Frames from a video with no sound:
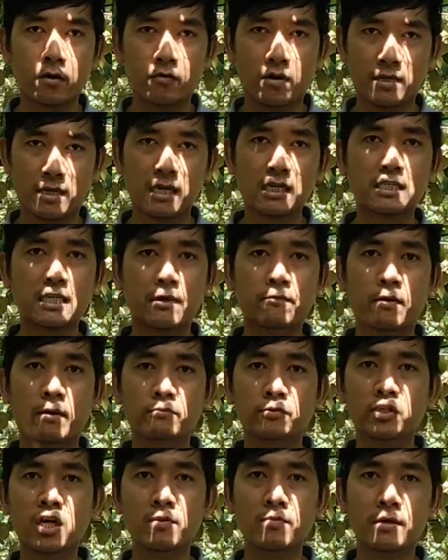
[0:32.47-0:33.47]
và những cái sản
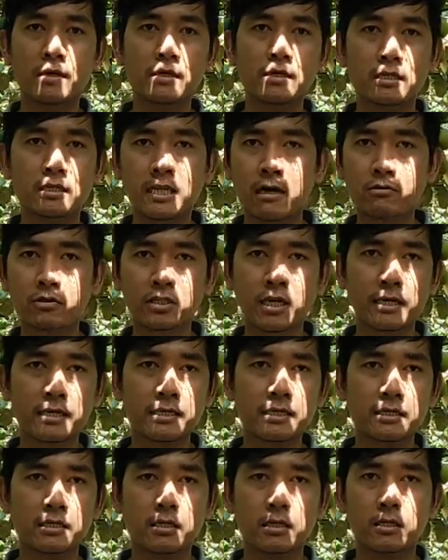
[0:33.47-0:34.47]
phẩm chế biến như táo
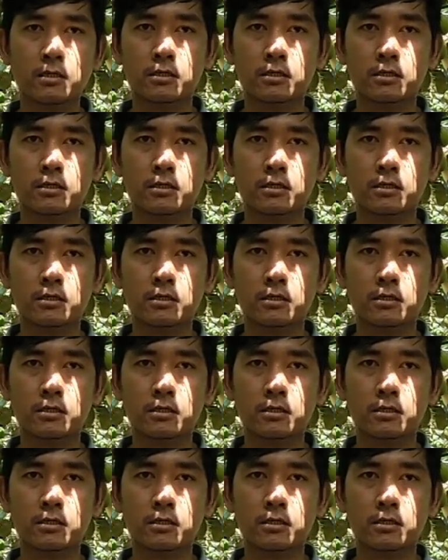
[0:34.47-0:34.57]
sấy